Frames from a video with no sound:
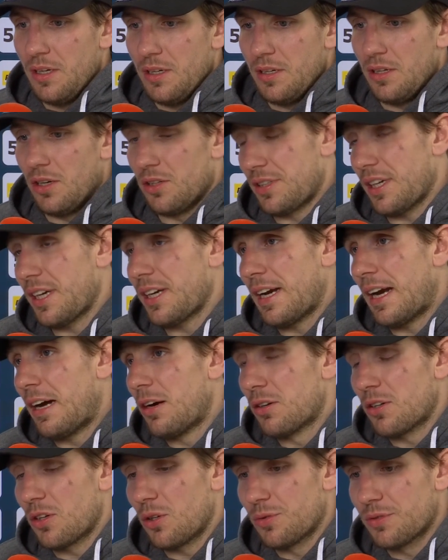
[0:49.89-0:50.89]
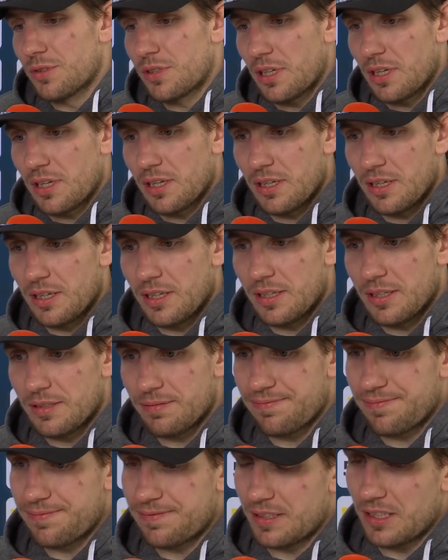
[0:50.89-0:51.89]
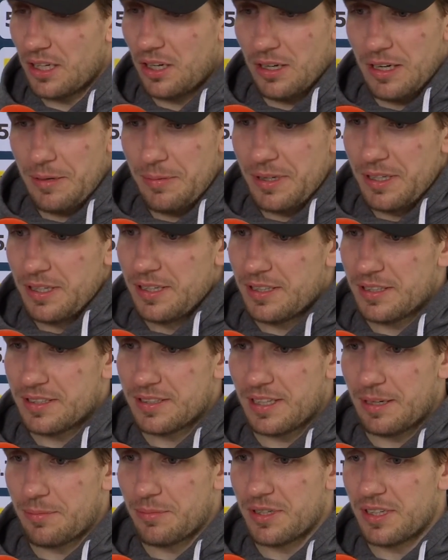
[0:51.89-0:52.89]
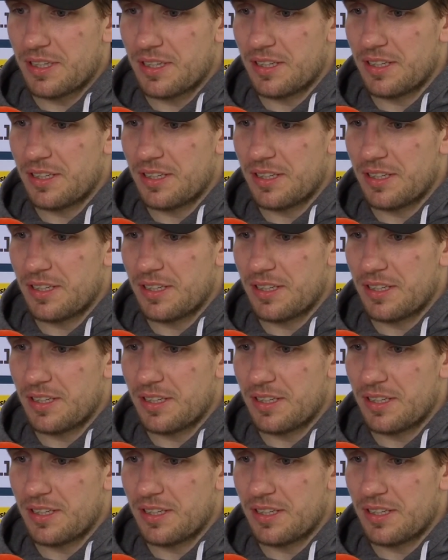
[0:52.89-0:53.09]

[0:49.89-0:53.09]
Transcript: Ja, sicher auch ein Grund. Äh, ja, eben, jetzt haben wir...